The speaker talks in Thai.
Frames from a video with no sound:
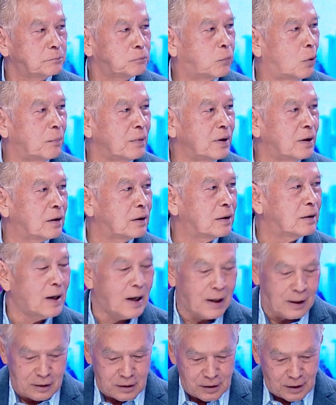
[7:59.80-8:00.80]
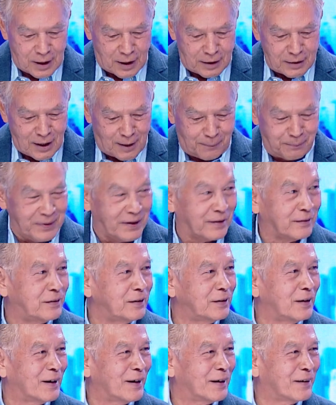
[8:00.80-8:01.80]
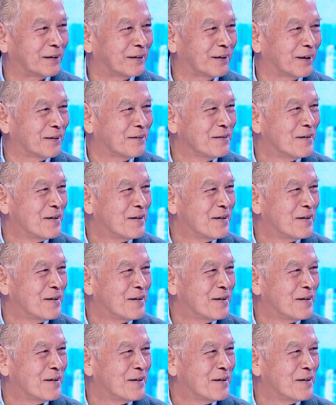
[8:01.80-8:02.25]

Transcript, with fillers: ผมไม่เคยหาเลิกหายามเปลี่ยนชื่ออะไรเลย